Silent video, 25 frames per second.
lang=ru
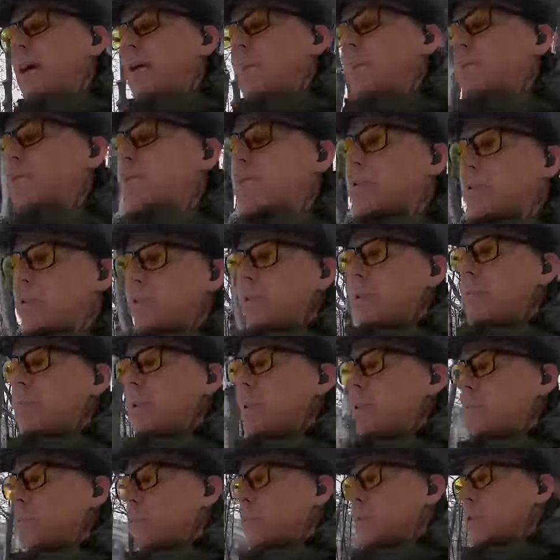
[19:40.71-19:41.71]
Поскольку
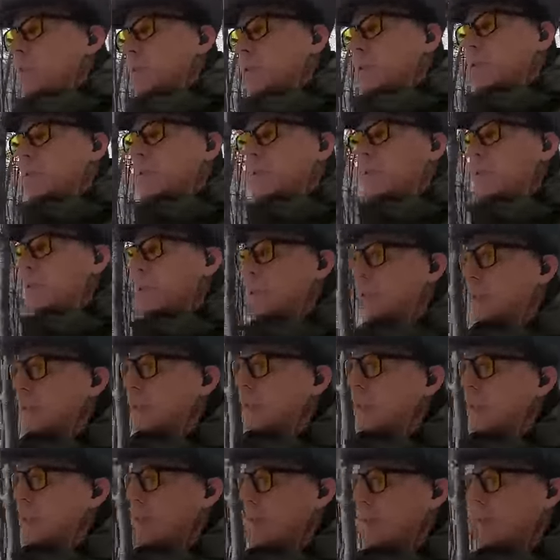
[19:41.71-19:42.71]
Выборг, он э,
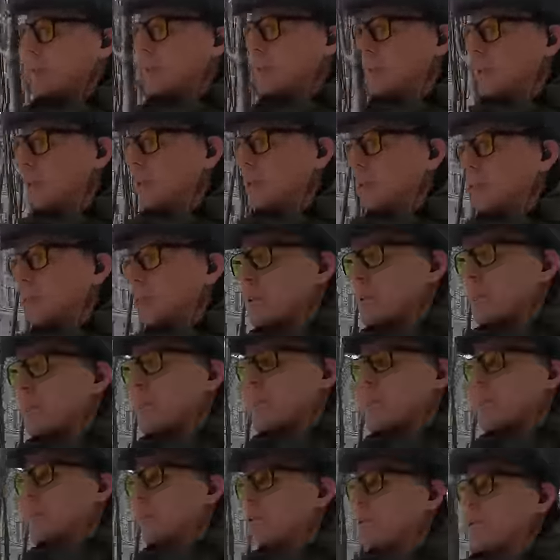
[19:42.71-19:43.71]
всегда был
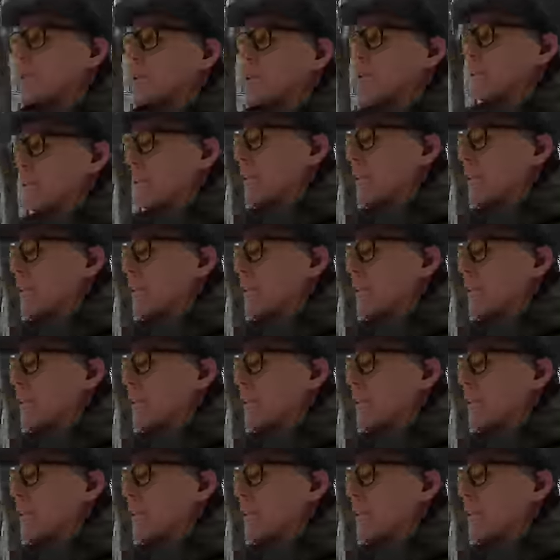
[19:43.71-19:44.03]
довольно долгое